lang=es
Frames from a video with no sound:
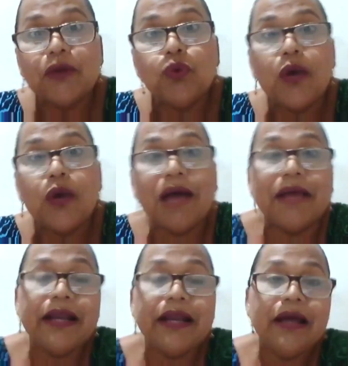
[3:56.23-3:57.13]
tuvo que
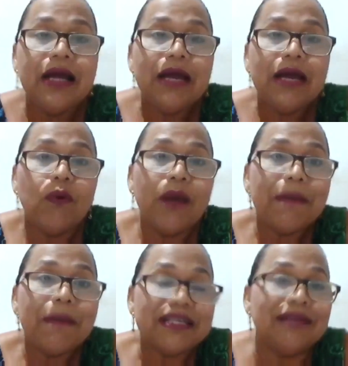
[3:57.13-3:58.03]
haber una
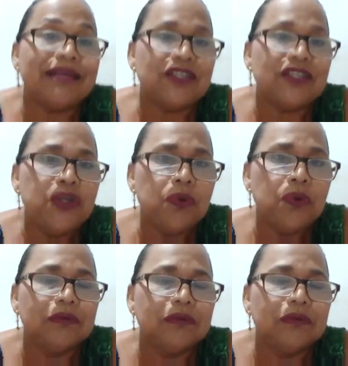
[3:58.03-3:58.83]
presentación,